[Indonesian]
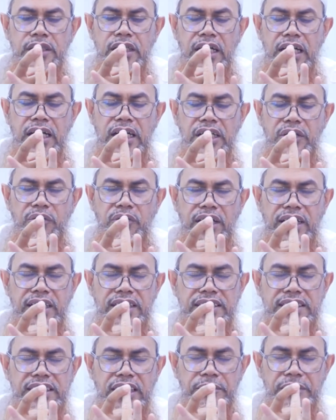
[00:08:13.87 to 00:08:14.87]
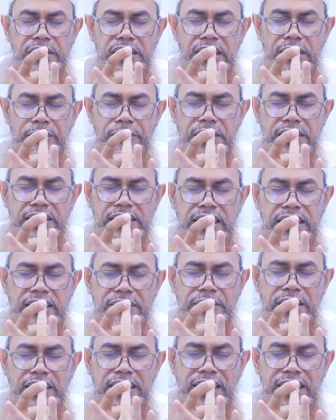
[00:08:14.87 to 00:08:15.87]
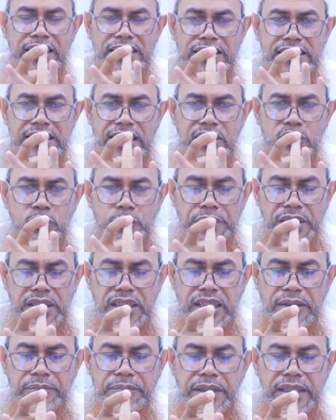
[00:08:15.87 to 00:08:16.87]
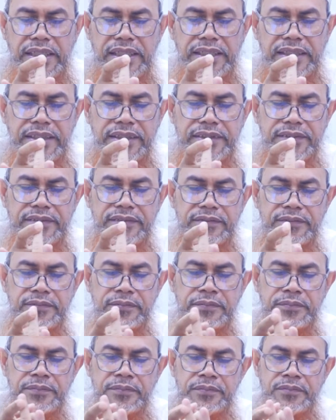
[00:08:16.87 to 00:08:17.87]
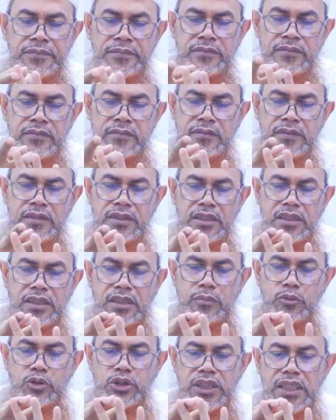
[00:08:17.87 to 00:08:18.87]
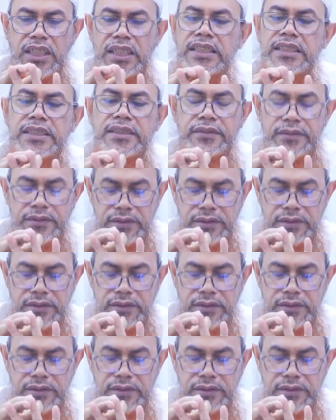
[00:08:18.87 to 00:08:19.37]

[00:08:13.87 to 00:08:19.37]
ahli waris yang mendapatkan bagian satu per delapan. Kemudian